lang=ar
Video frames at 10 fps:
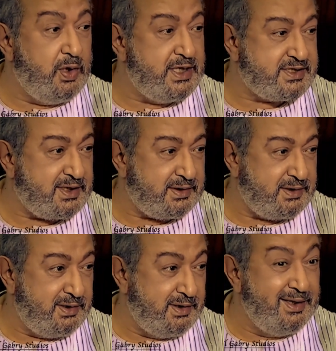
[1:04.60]
واسع
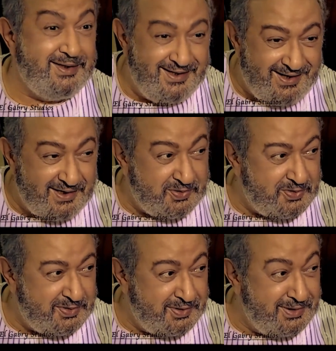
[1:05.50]
اللي
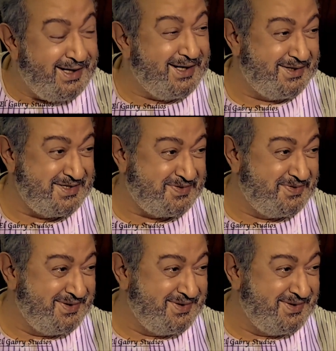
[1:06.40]
يلحقه يلحق رزقه